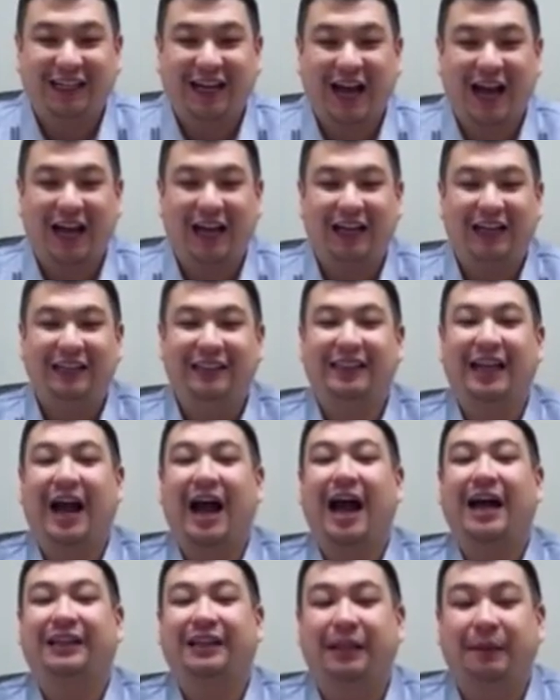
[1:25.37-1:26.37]
ina na
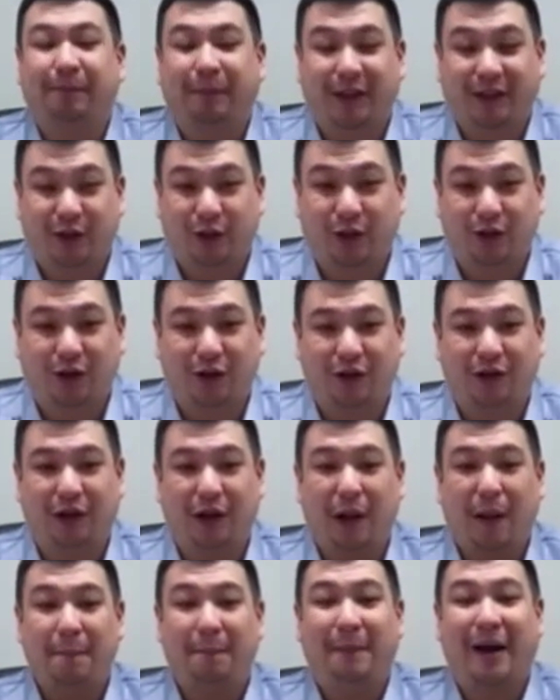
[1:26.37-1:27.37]
ating patron,
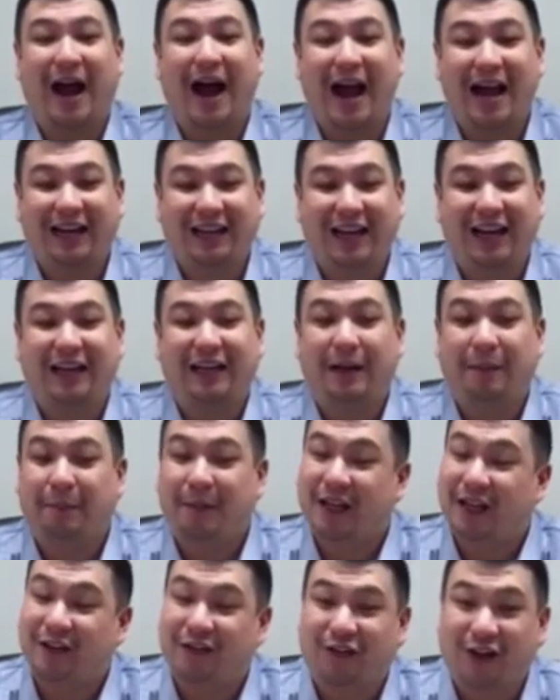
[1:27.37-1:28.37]
mahal na inang
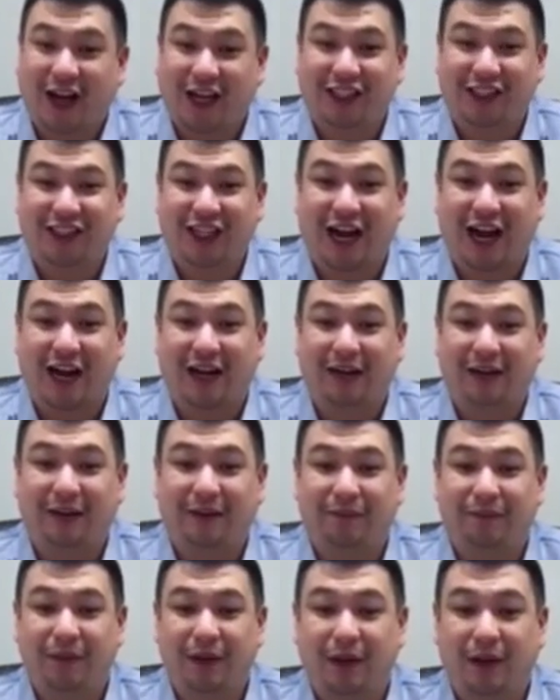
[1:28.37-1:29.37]
Pina Francia.
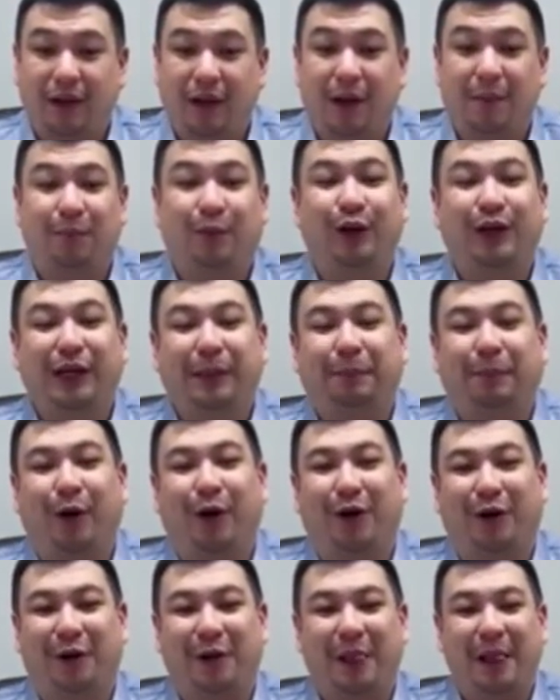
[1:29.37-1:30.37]
Muli
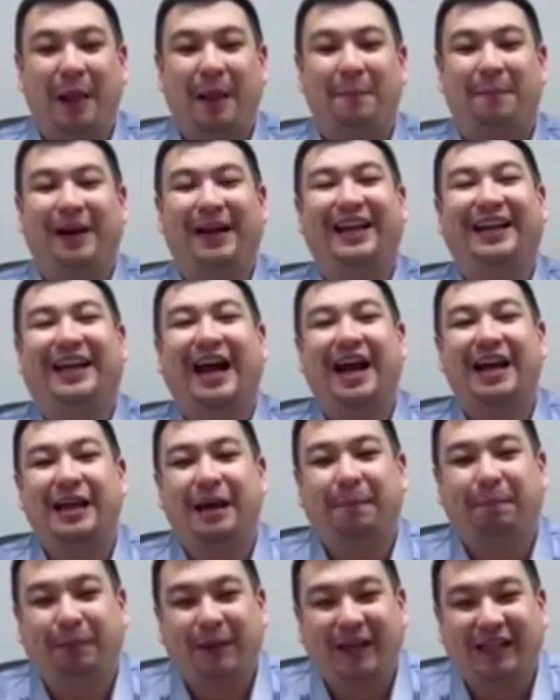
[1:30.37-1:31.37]
po,
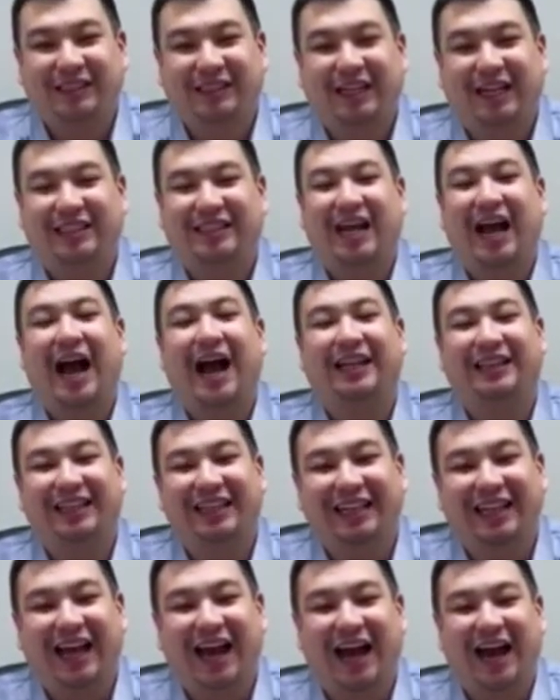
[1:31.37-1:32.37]
Maligayang pesta sa
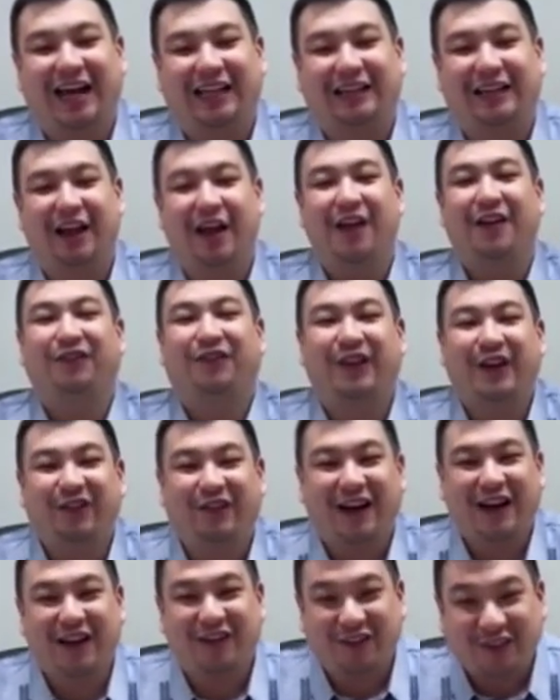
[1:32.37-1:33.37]
ating lahat.
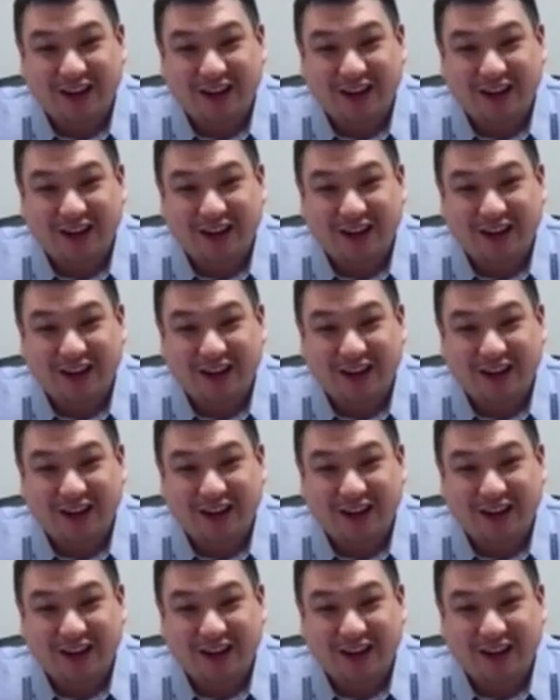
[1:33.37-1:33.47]
Viva la